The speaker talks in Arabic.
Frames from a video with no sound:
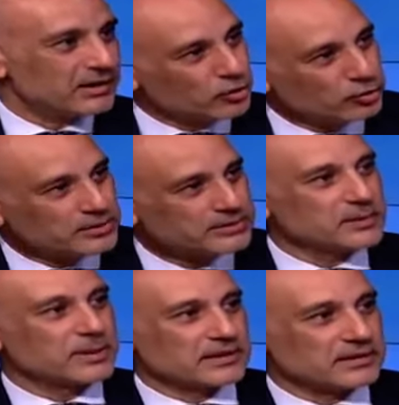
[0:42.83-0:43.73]
اليوم
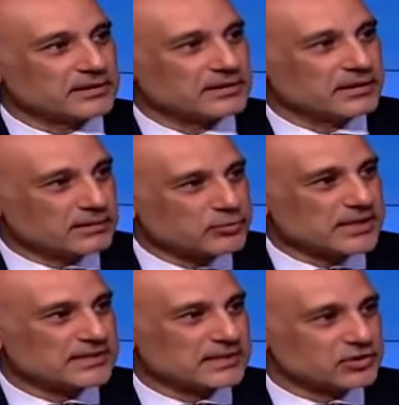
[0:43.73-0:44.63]
انت بطله
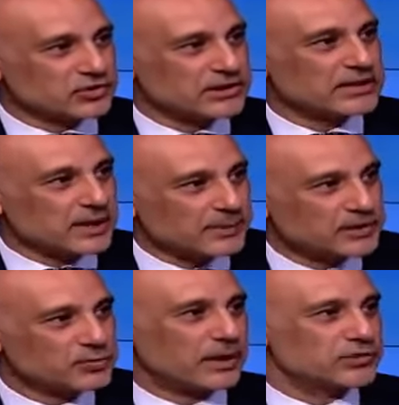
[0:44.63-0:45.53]
لمسلسل جديد رح
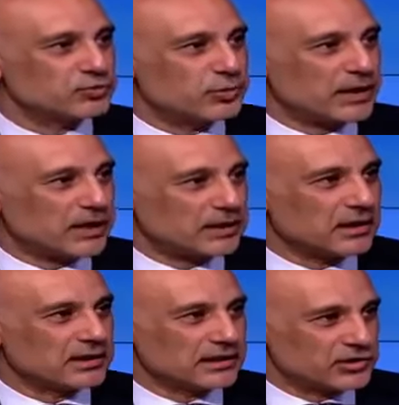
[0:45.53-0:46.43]
يبلش بعد شوي على
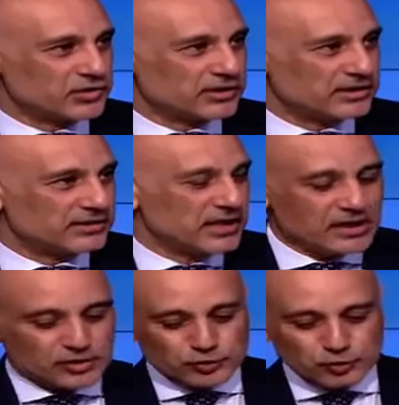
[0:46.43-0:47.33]
قناه الجديد
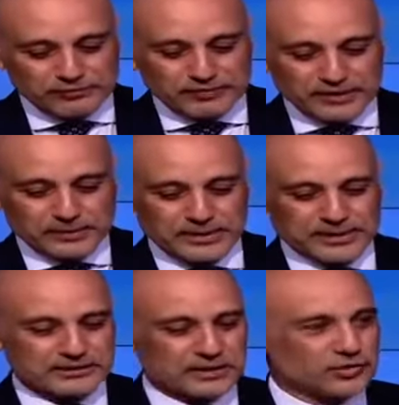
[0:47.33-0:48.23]
شو الفرق
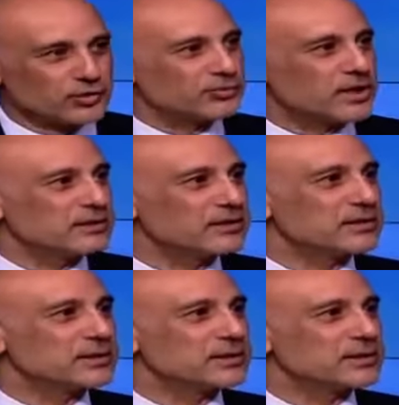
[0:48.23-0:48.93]
بين التجربتين